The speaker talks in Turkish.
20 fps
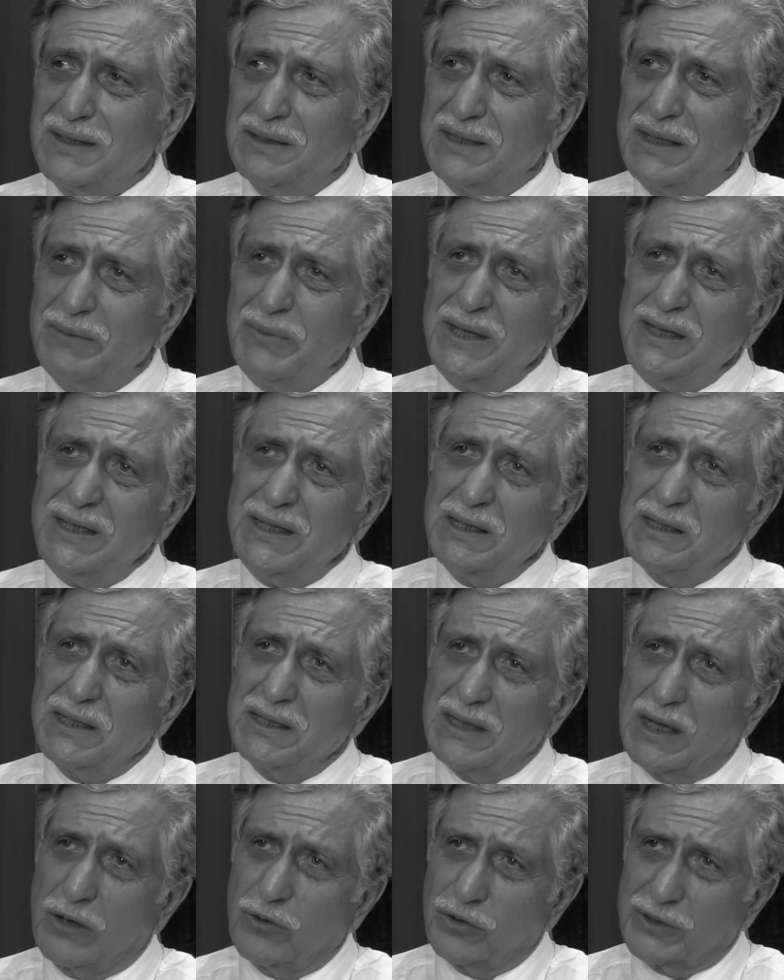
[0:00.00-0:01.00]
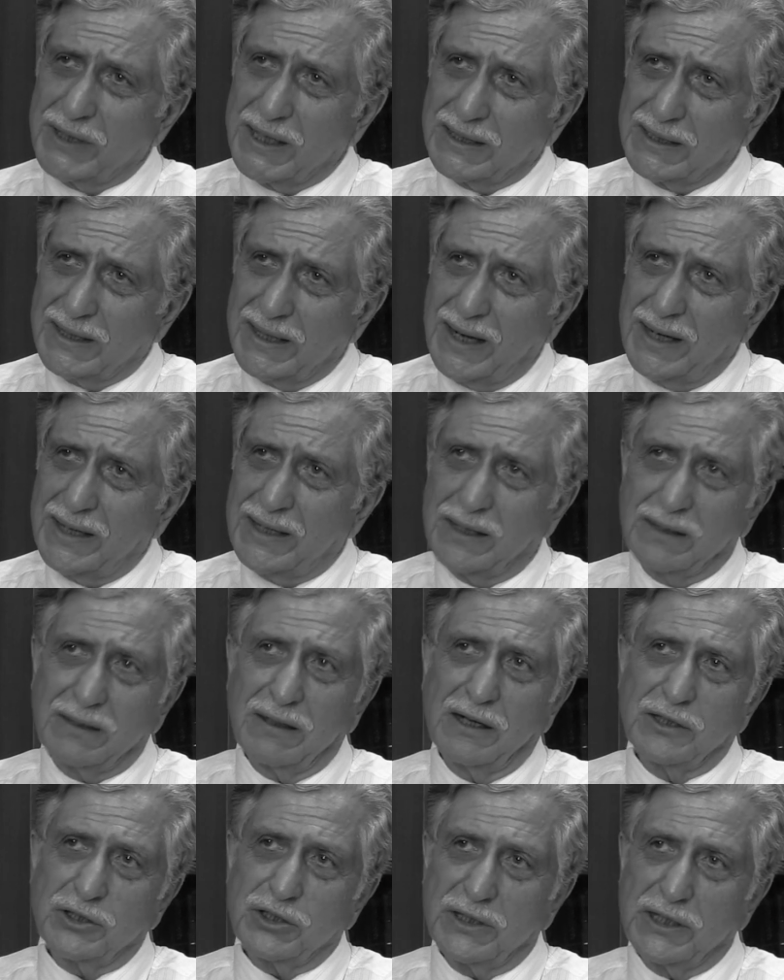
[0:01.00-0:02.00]
Demek ki ya ötekilerle
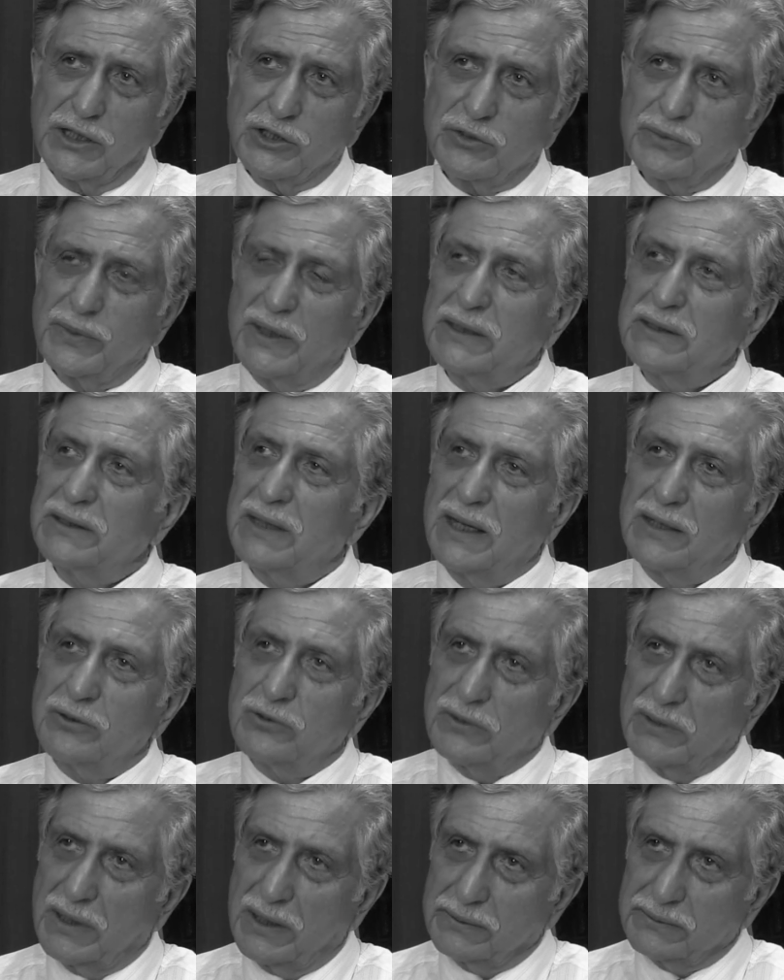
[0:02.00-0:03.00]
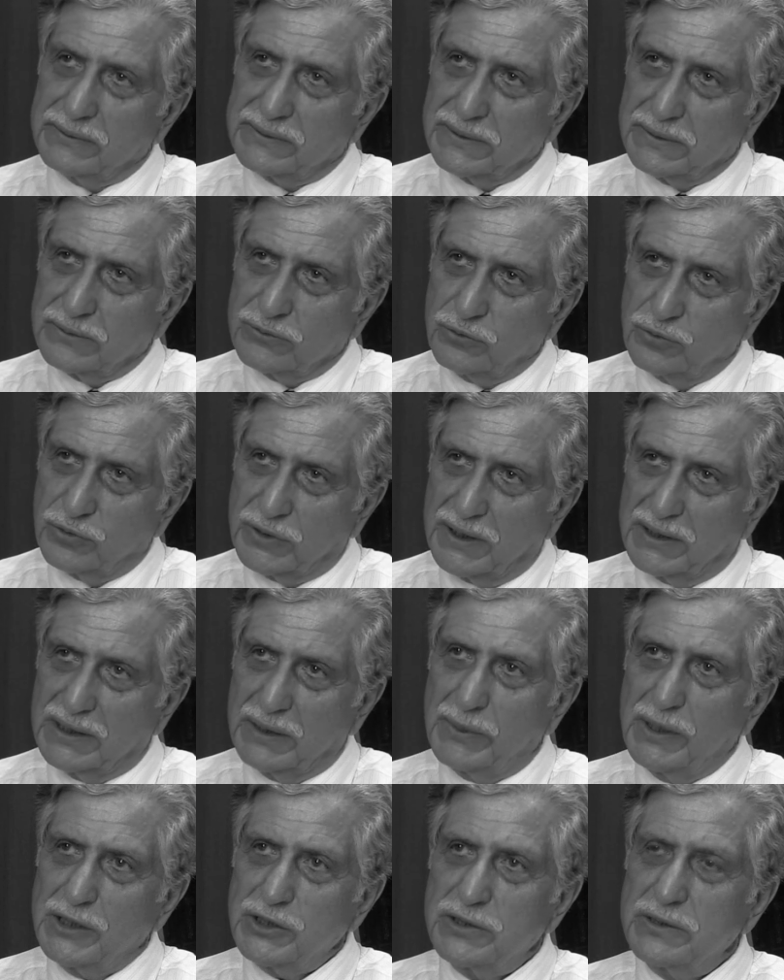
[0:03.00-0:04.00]
karşılaşmak hem
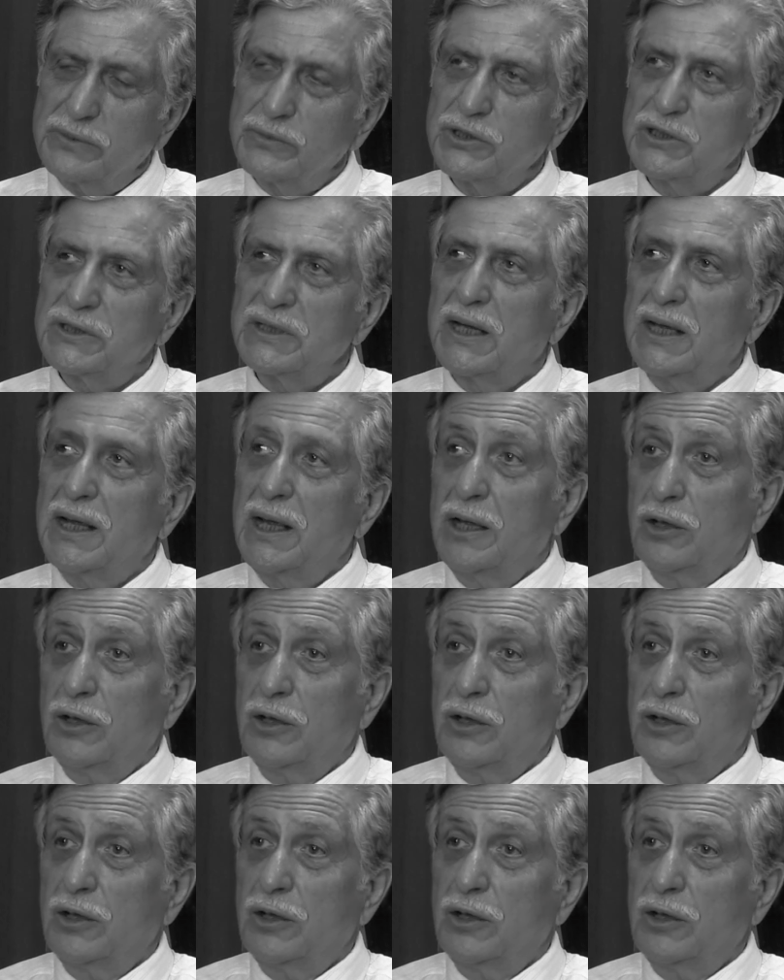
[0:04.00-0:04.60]
Türkiye'de başlamış,